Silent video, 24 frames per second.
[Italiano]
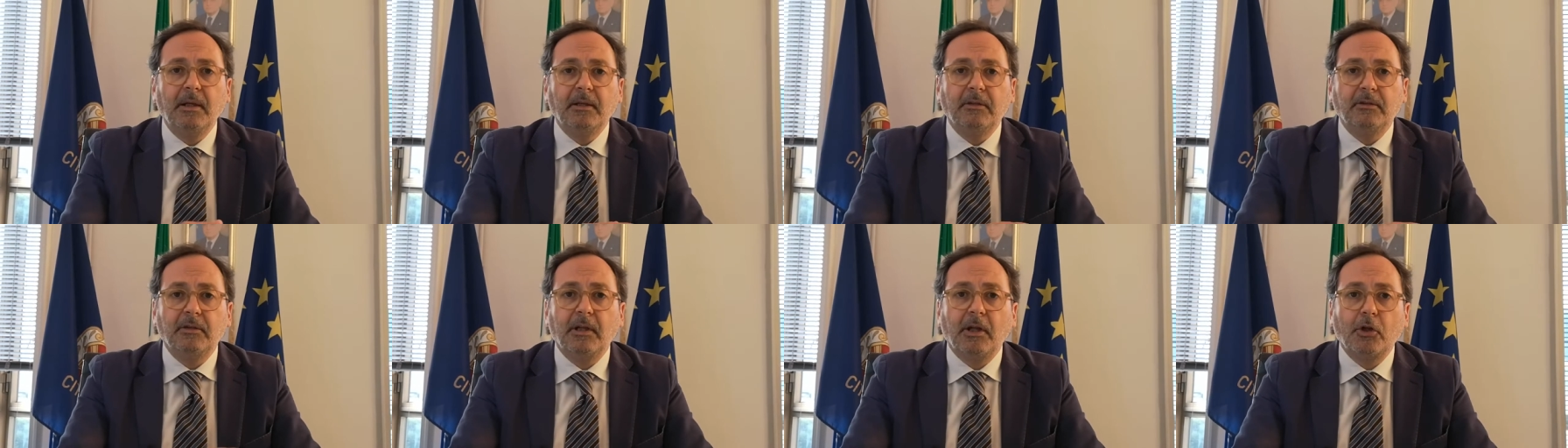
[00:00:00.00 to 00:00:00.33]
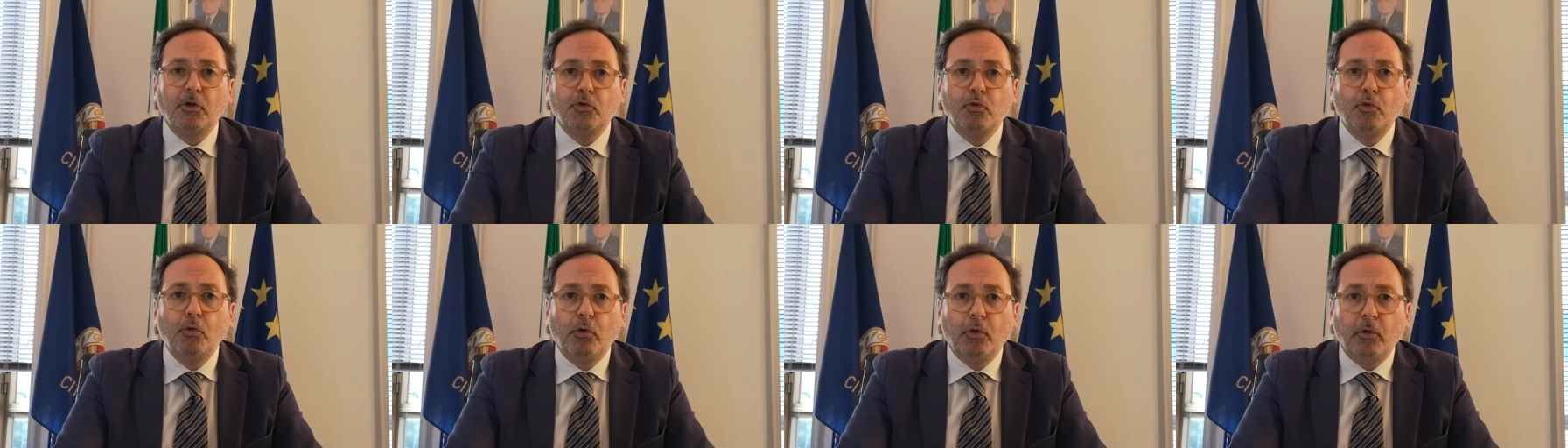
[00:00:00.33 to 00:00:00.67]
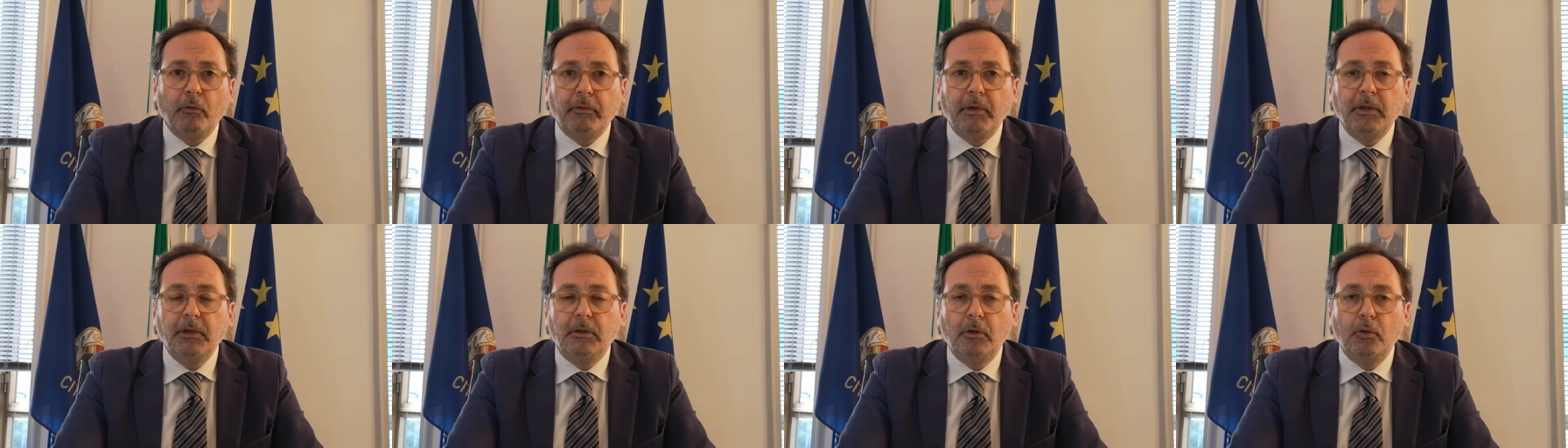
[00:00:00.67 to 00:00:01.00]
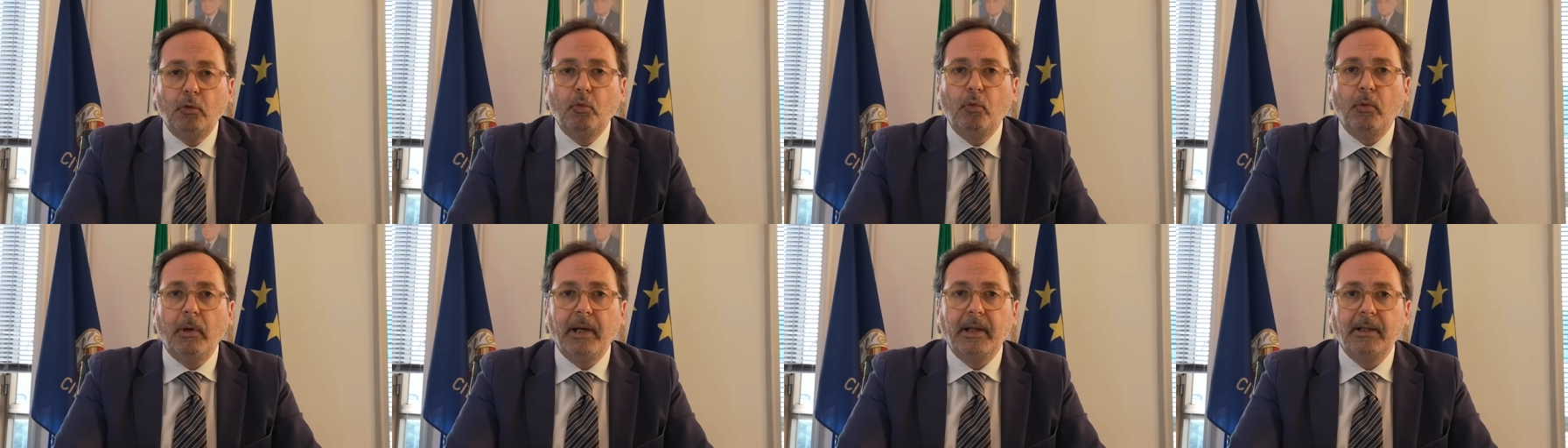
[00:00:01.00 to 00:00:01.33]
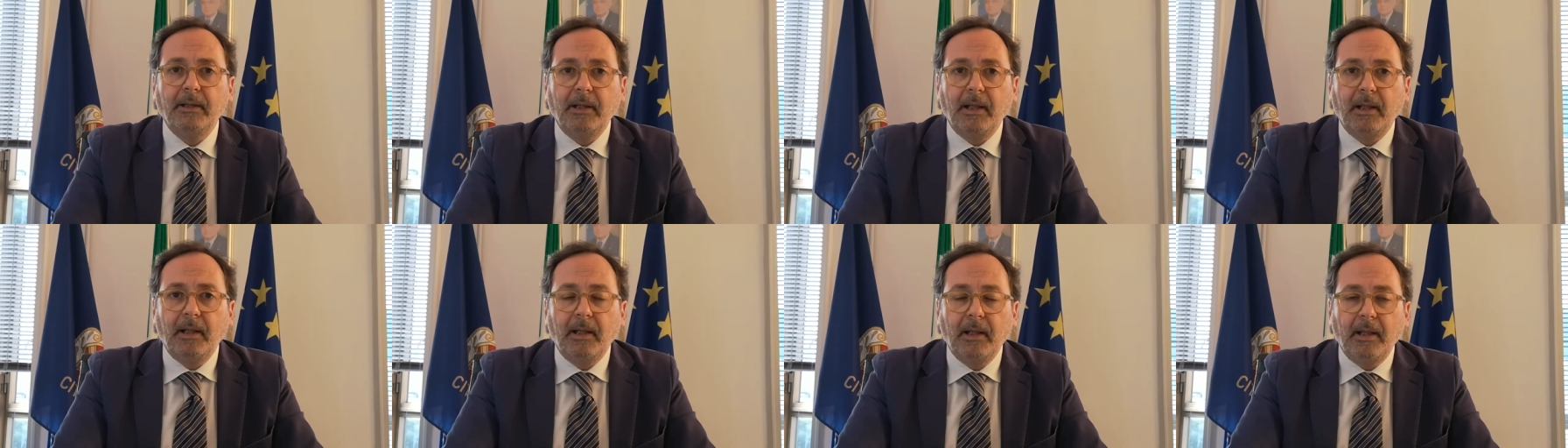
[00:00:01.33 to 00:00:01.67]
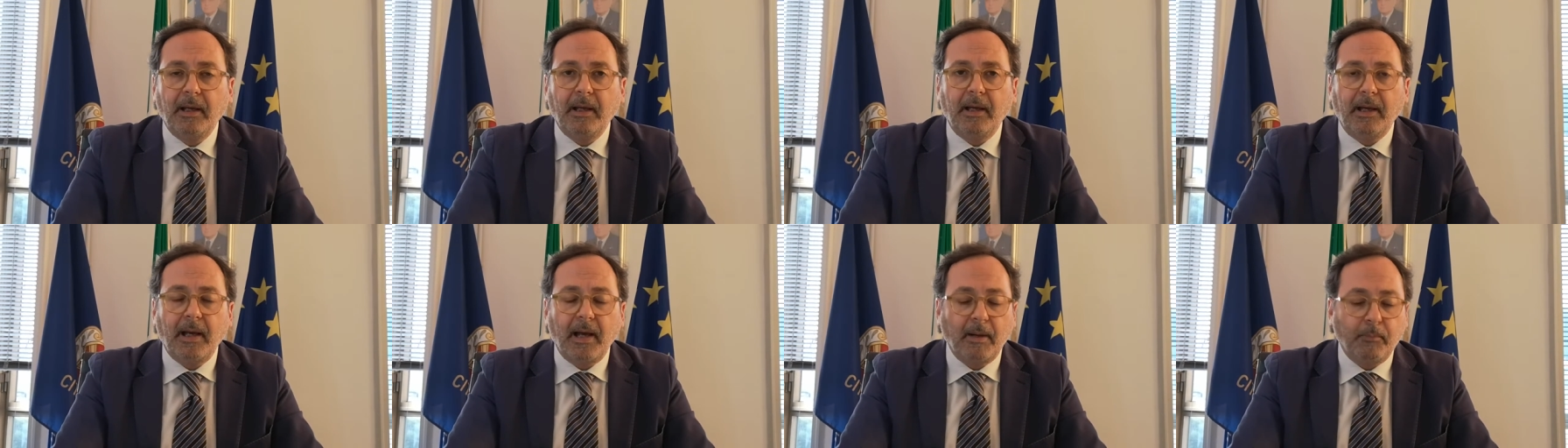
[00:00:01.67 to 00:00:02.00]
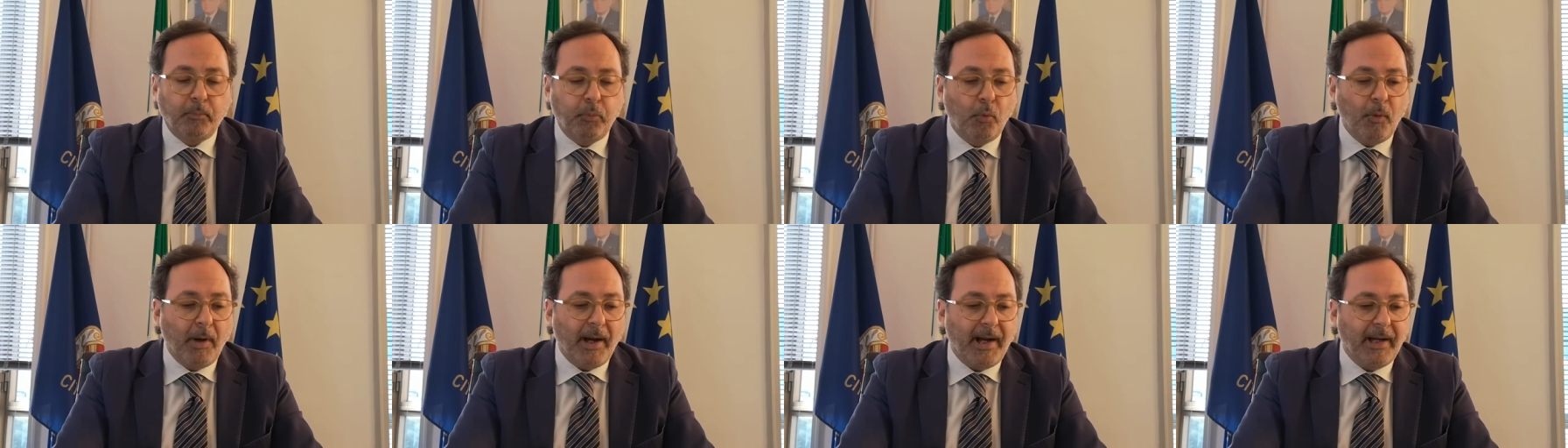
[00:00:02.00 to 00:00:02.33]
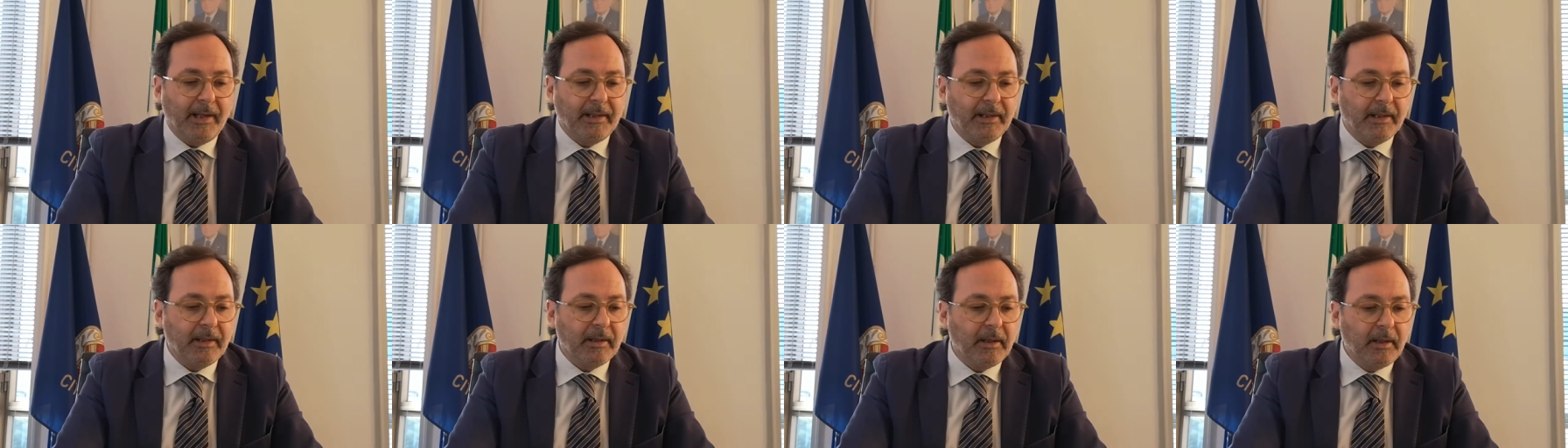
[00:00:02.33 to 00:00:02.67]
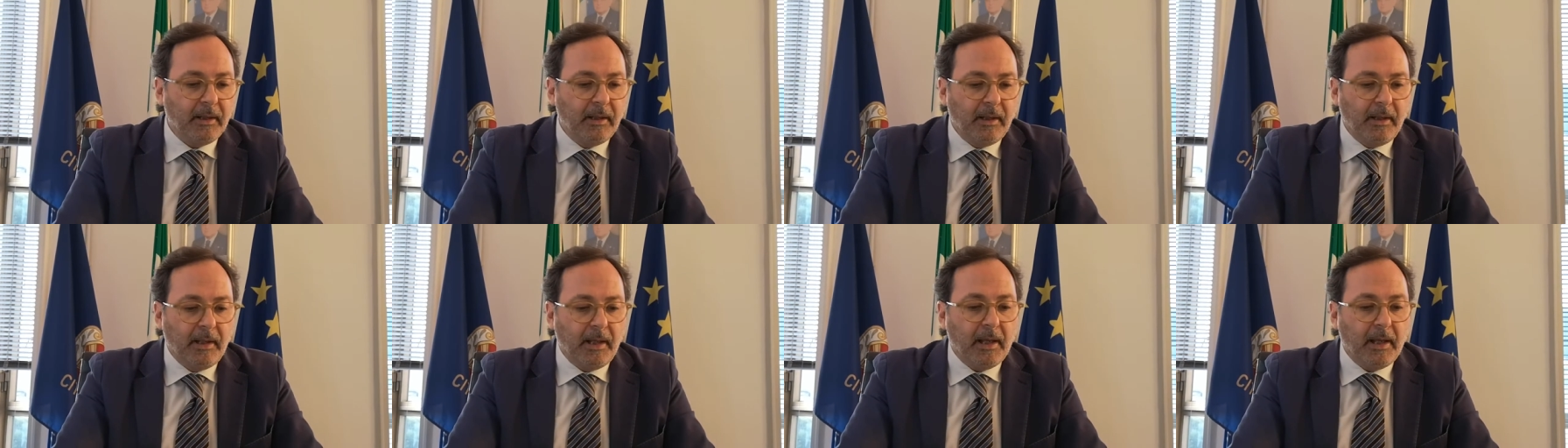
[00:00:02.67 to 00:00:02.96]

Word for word: se ne aggiungono 22 nel Apuane